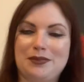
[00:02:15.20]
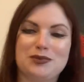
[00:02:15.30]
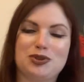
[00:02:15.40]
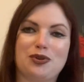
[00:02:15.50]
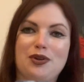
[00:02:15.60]

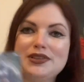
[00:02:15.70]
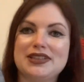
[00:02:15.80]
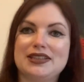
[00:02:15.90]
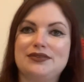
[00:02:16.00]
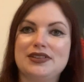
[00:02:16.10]
Schon
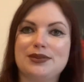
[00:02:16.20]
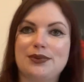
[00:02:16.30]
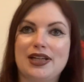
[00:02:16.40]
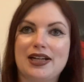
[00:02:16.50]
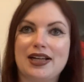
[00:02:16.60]
Hochzeitsvision
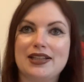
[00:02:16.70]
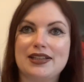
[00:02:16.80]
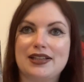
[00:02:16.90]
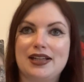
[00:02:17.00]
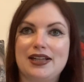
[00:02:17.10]
hier gleich
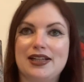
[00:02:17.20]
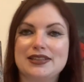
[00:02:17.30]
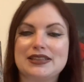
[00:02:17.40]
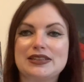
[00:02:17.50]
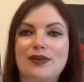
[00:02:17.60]
in den
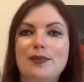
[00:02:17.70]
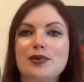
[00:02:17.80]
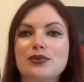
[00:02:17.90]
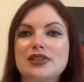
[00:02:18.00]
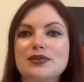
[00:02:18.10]
ersten zwei
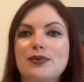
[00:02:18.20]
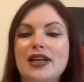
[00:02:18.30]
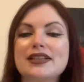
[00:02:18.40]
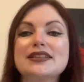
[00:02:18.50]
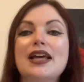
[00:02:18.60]
Minuten des
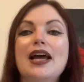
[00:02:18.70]
Readings.